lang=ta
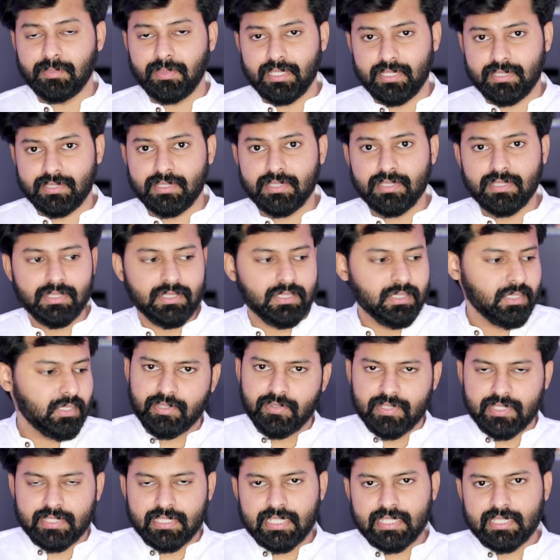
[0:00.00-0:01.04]
தேர்ட் பிளேஸு ஸோ இது
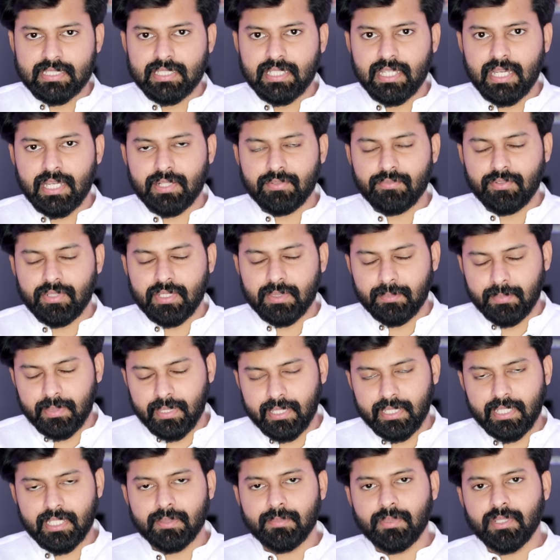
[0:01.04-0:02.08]
வந்து சீரியஸ்லி ஹேர் ஃபாலை
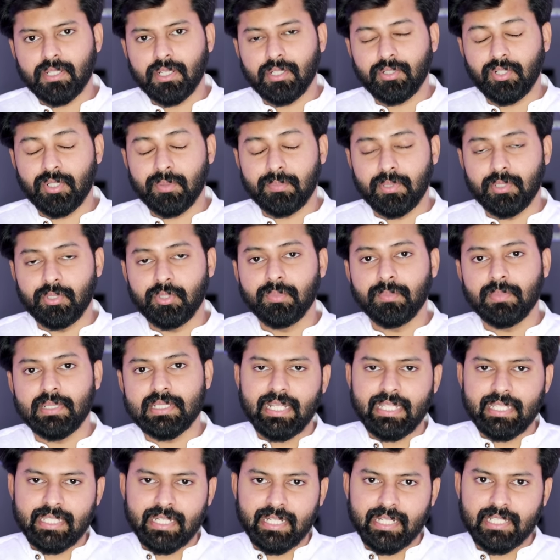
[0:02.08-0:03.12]
பயங்கரமாக கண்ட்ரோல் பண்ணும்
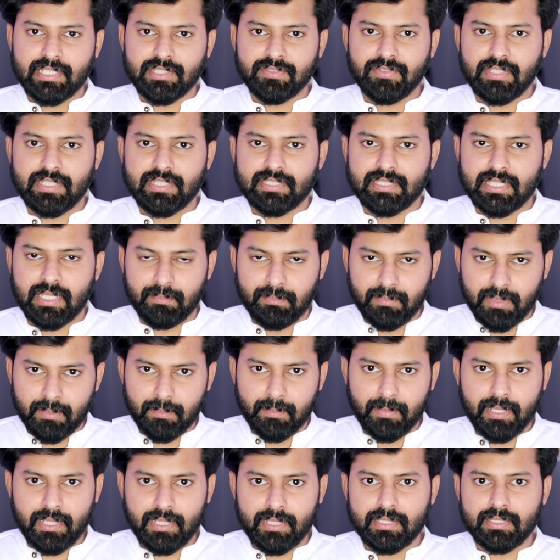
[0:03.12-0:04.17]
அண்ட் இன்கிரீடியன்ஸ் வைஸ் செம்ம
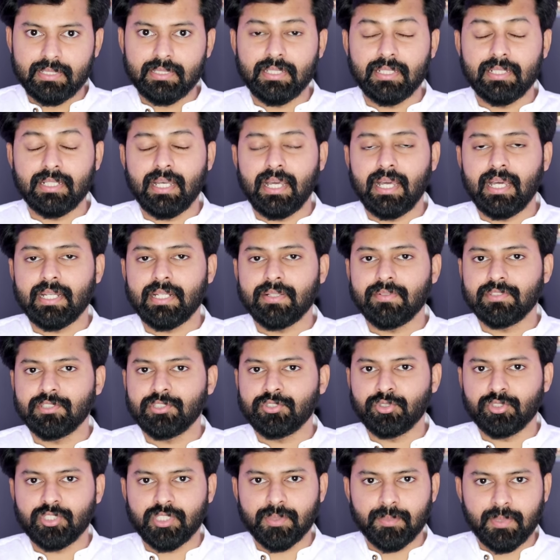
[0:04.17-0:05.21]
மைல்டு அண்ட் ஹேரை
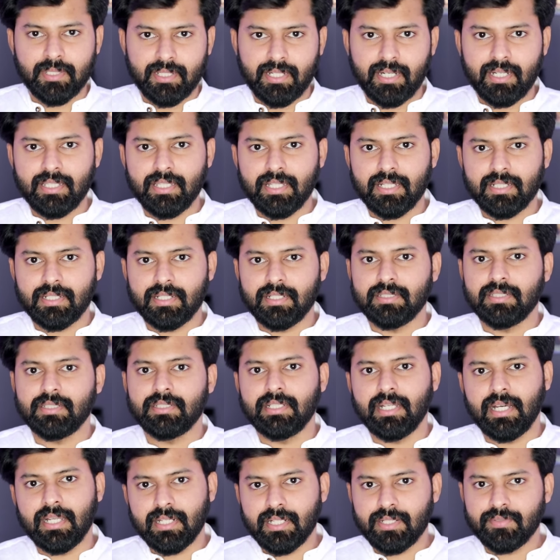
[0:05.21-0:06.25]
வந்து சுத்தமாக ட்ரை ஆகாது
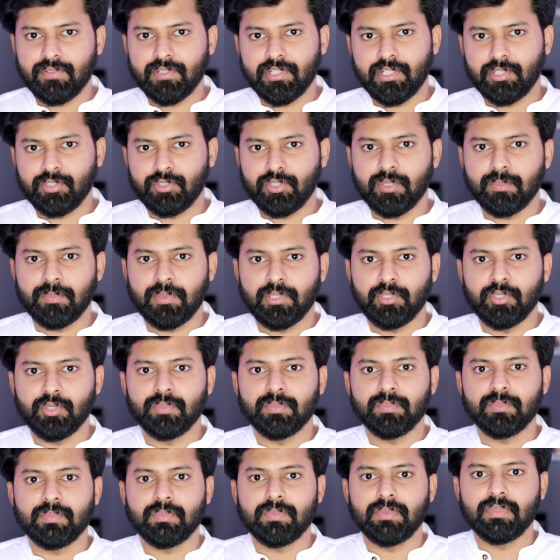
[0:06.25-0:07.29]
டேண்ட்ரஃபை கண்ட்ரோல்
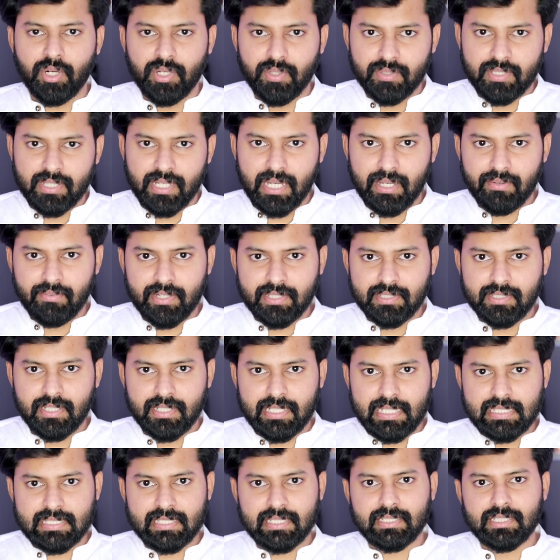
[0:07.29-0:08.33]
பண்ணும் ஓரளவுக்கு ஆவரேஜாக
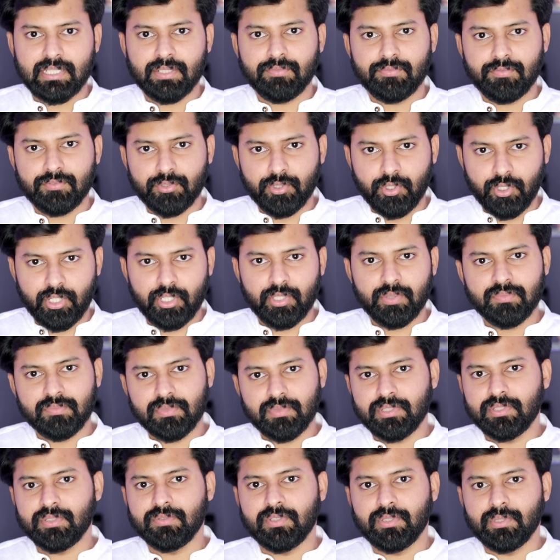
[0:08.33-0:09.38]
டீசெண்டாக நுறையும்
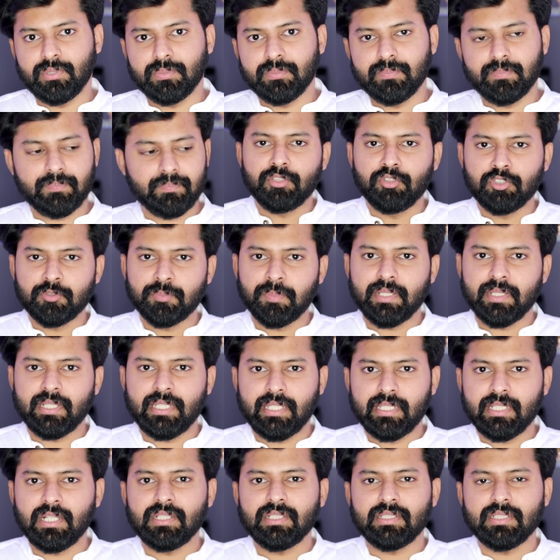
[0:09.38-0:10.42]
வந்து வரும் யூஸ்
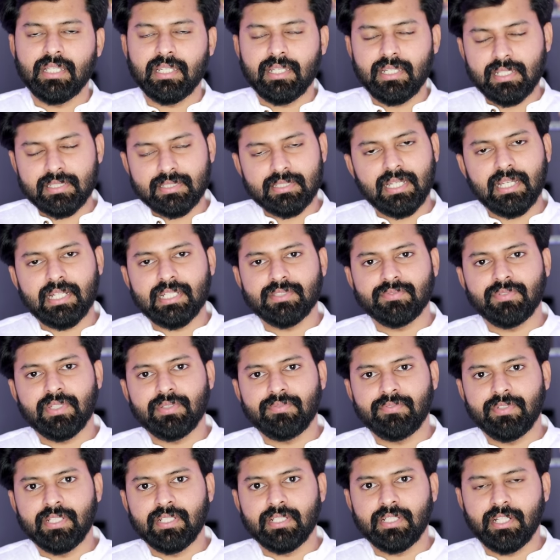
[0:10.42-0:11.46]
பண்ணிங்கன்னா நல்ல
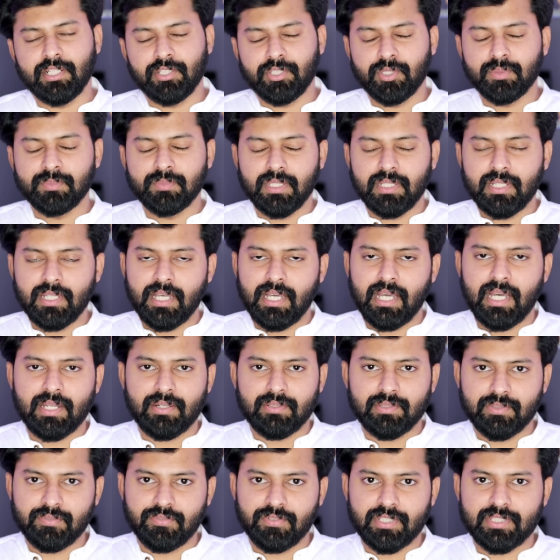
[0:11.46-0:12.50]
சாட்டிஸ்ஃபைட் ஃபீல் கிடைக்கும் நல்ல ஹேர்
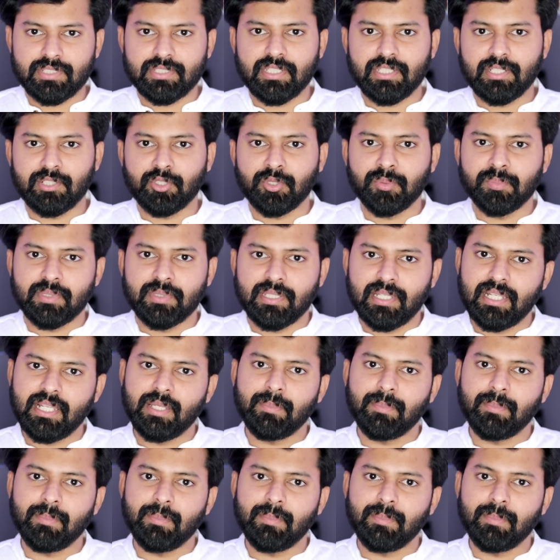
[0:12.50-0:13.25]
வந்து ஃப்ரெஷ்ஷாக இருக்கும்